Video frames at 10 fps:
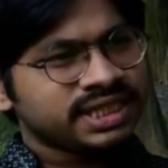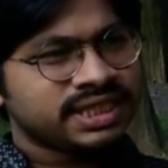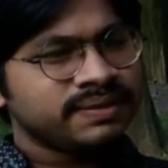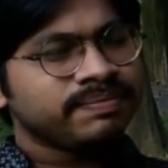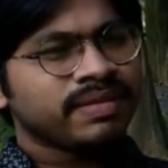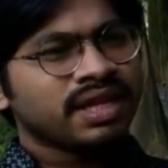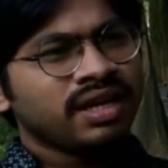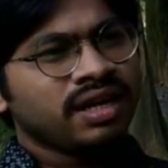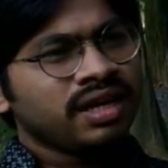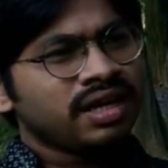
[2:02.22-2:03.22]
আছে
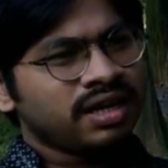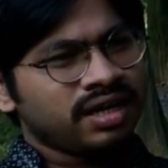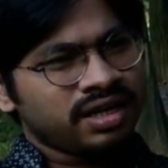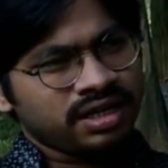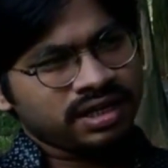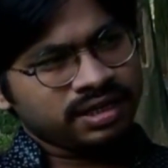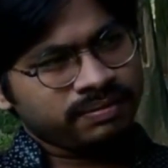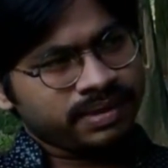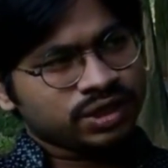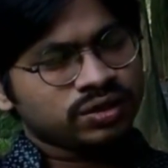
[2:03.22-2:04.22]

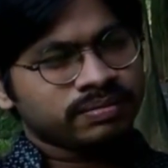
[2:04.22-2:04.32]
বা